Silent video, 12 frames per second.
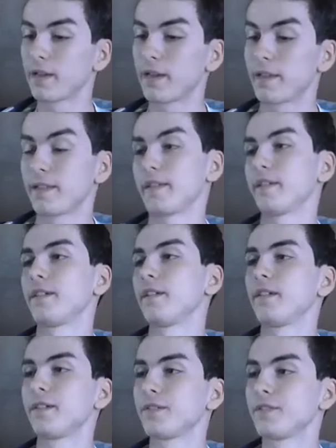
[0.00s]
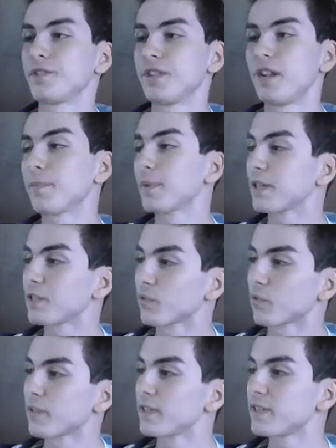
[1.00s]
Eh, j'ai
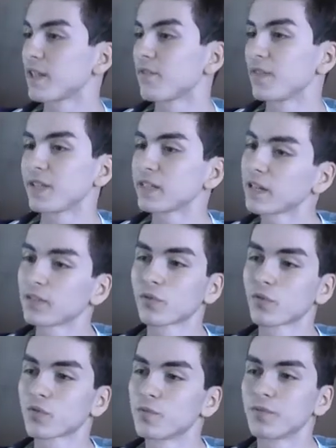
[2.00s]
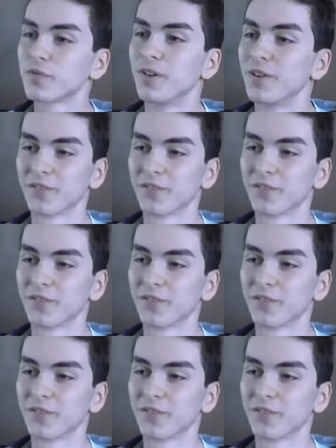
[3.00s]
l'impression que ça fait 4 ans que je me suis